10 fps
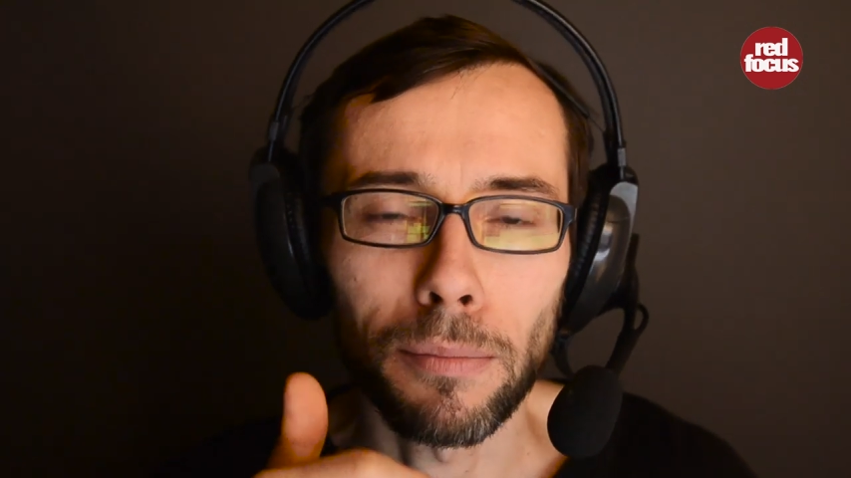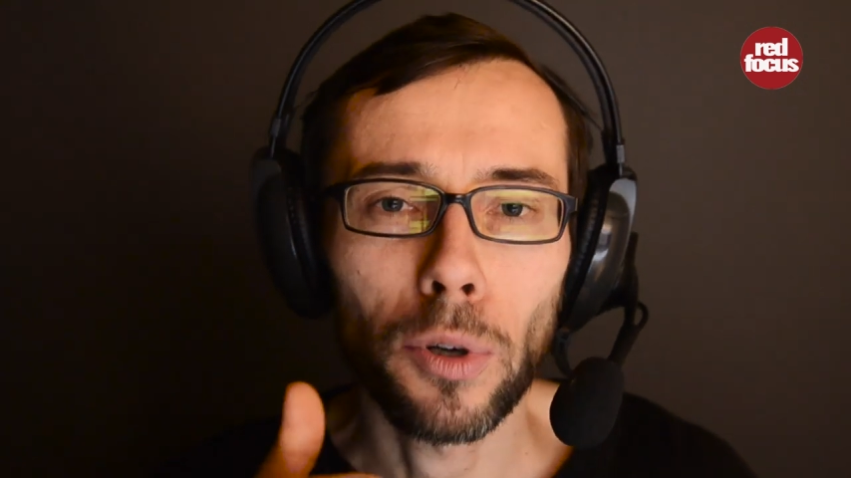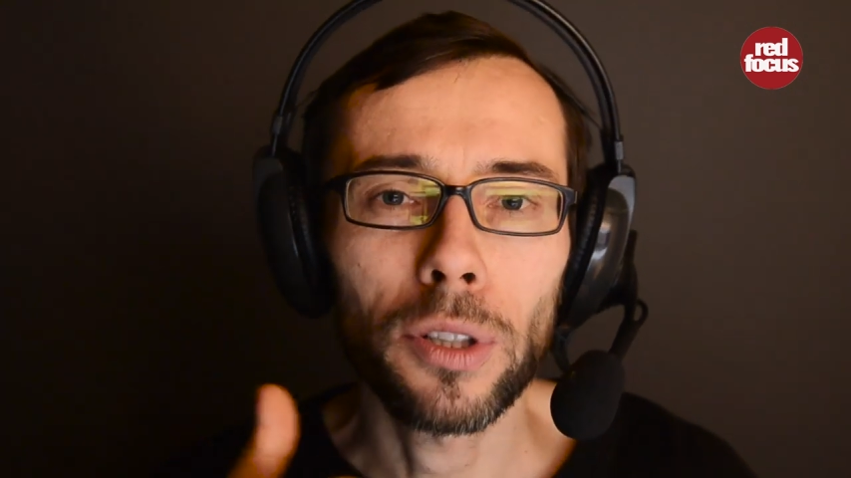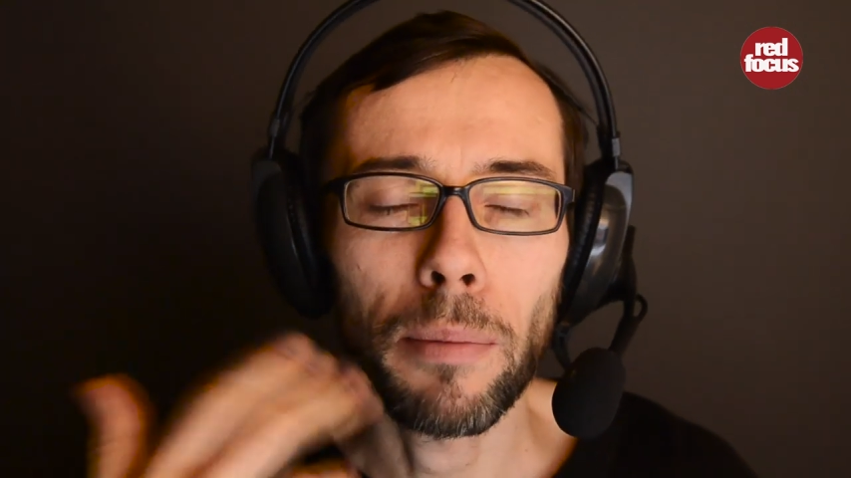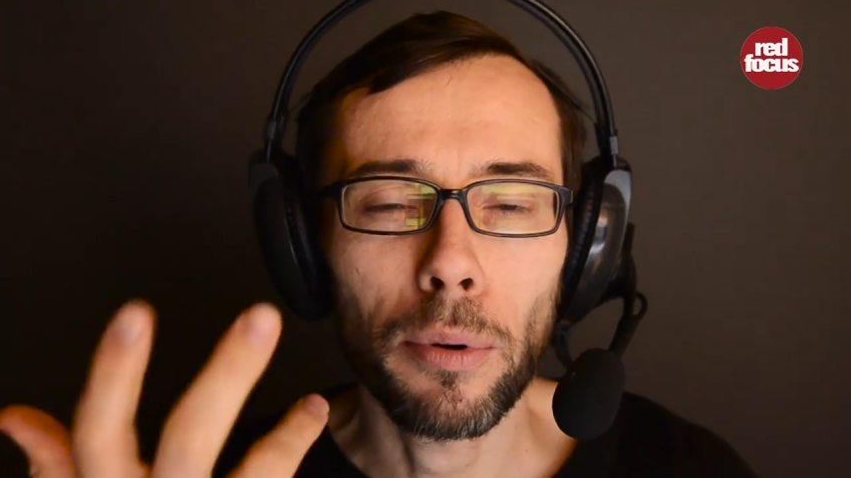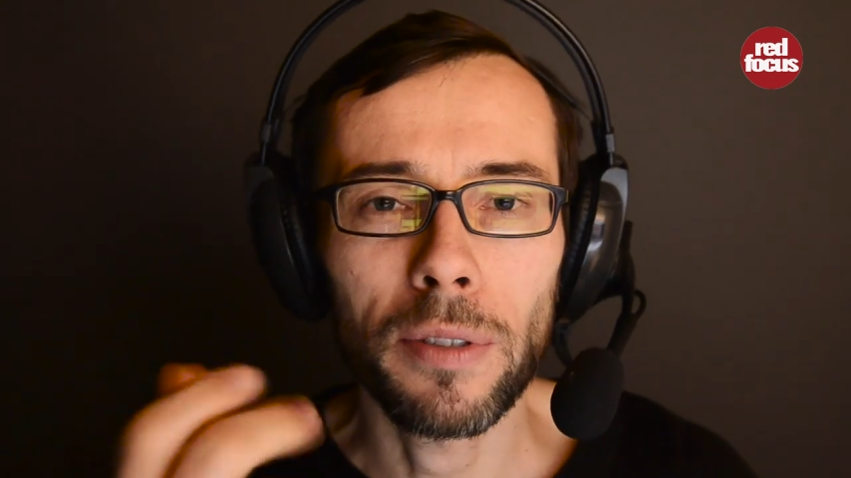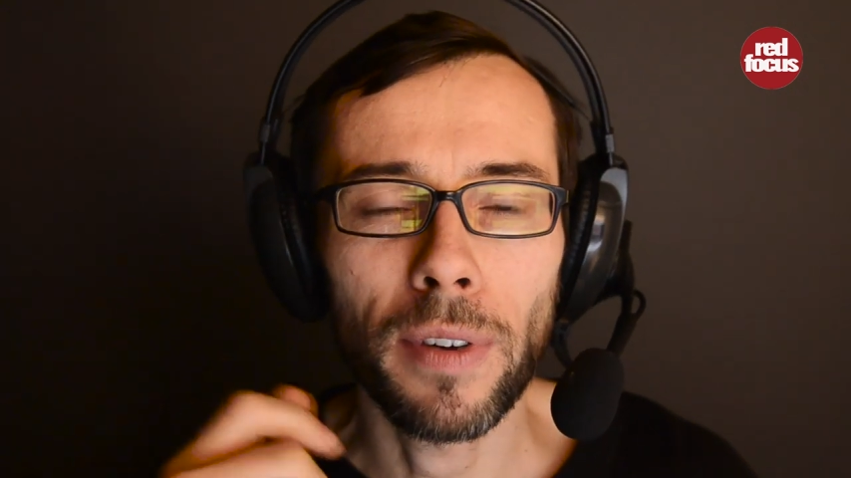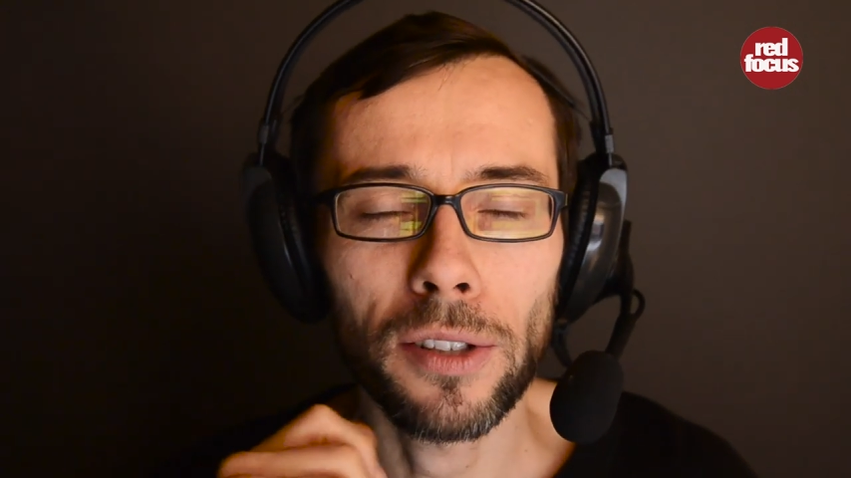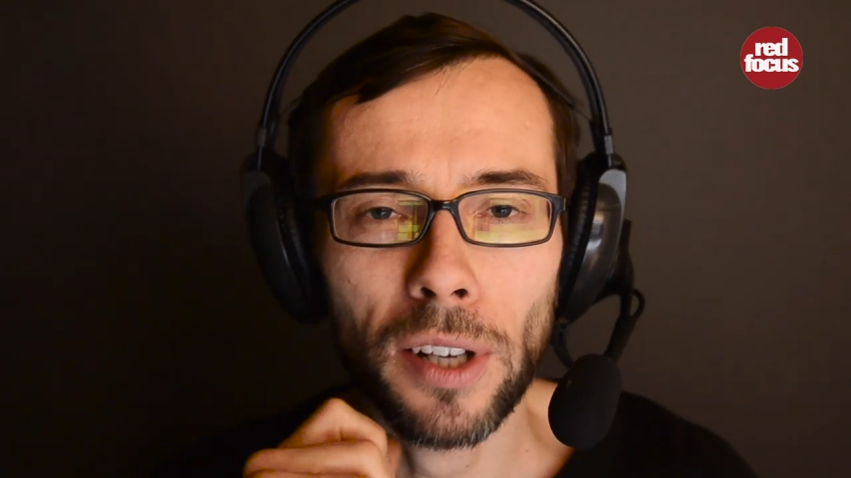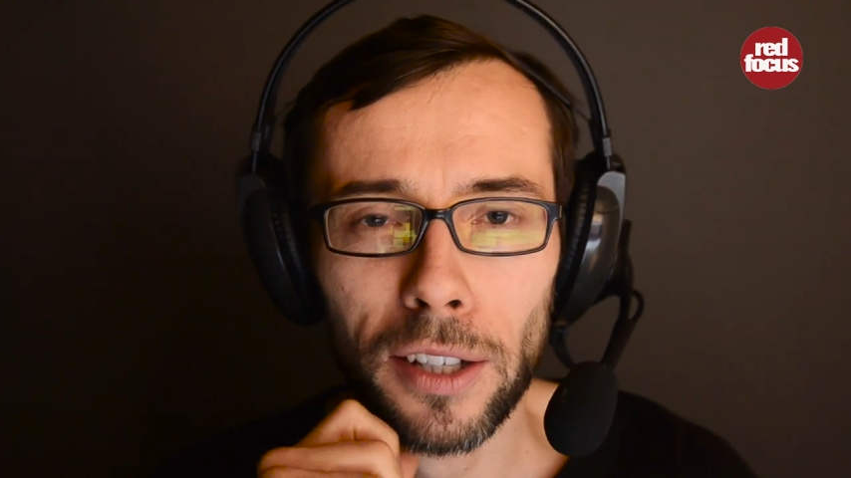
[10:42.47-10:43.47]
można
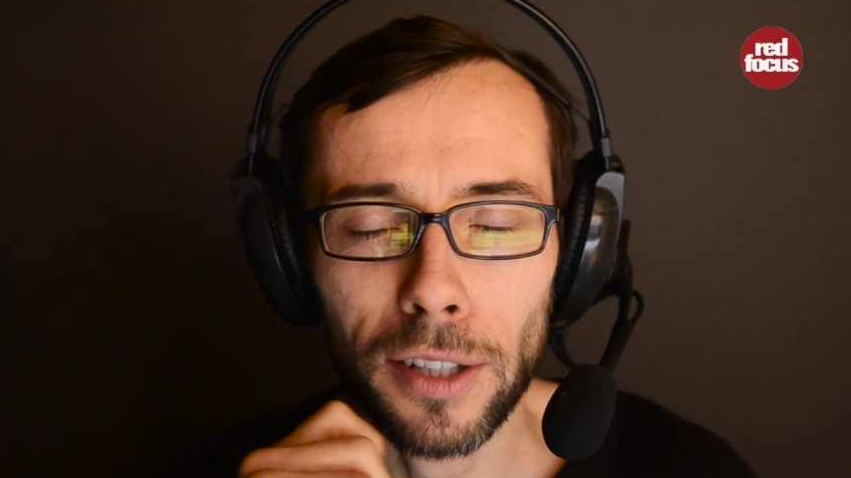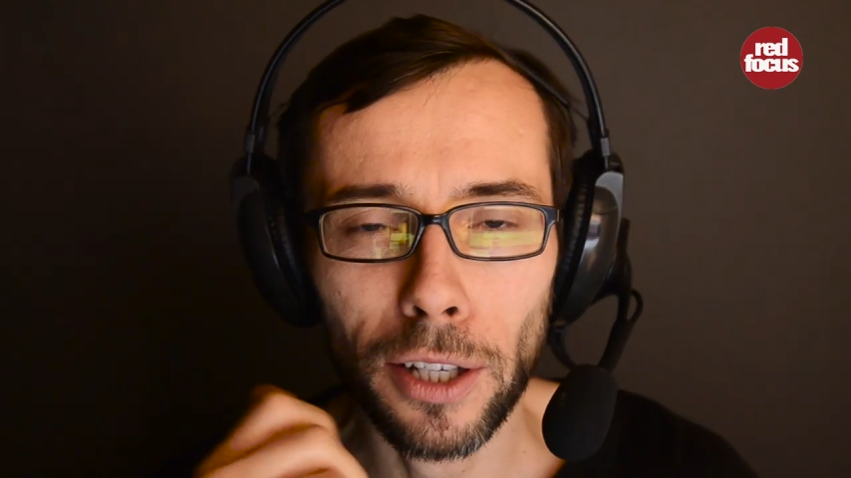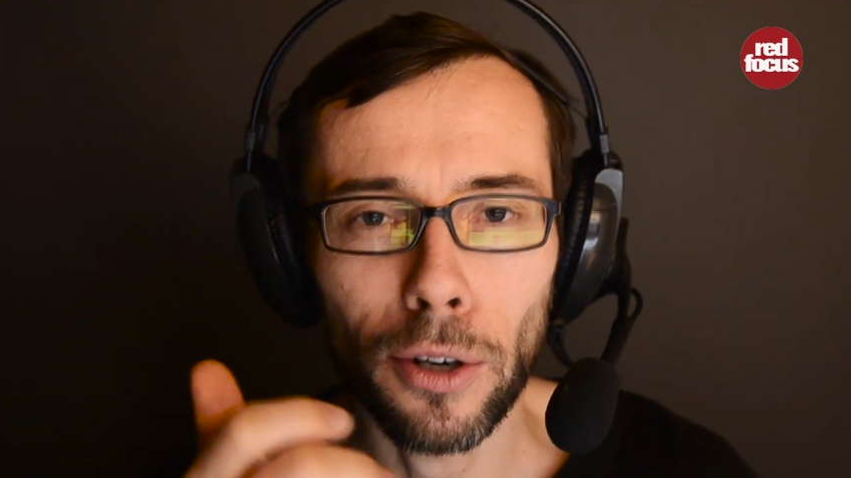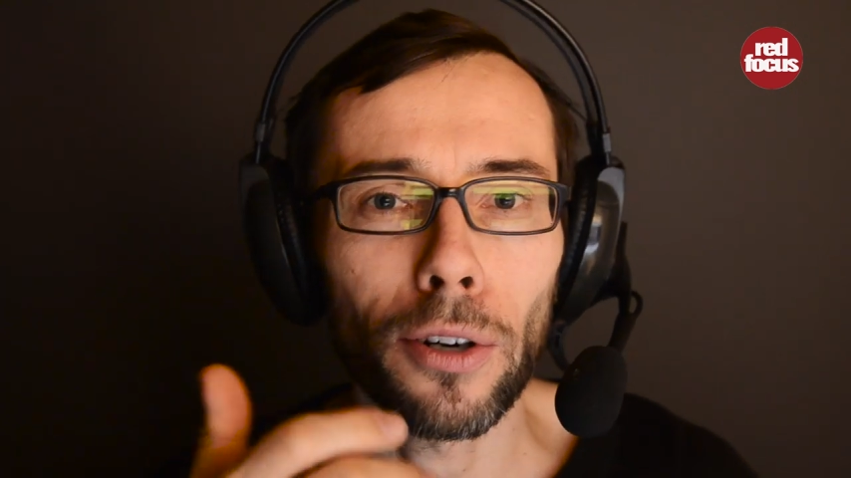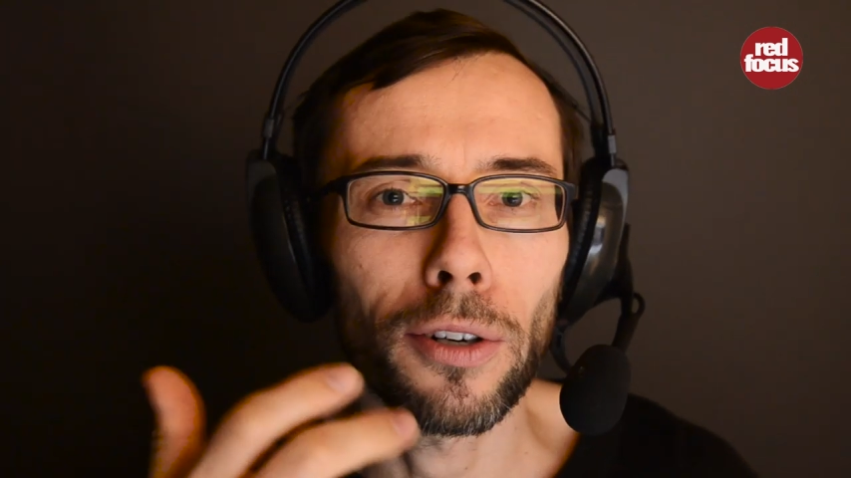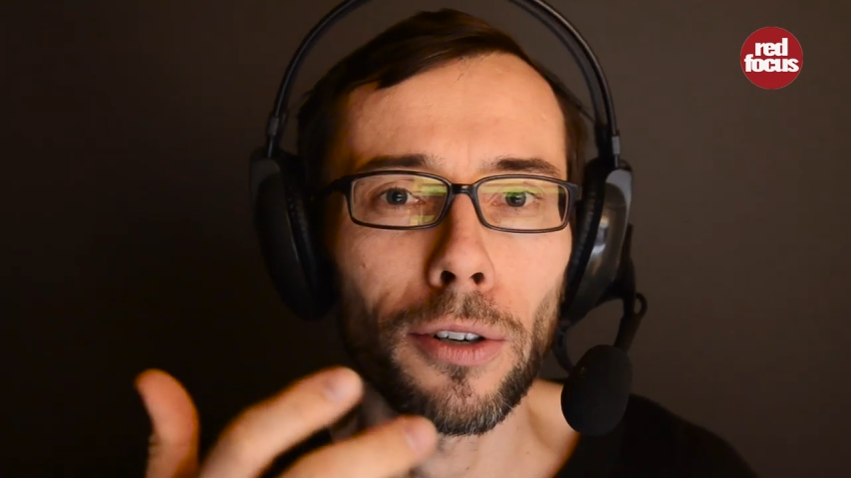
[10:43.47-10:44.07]
pozwać każdego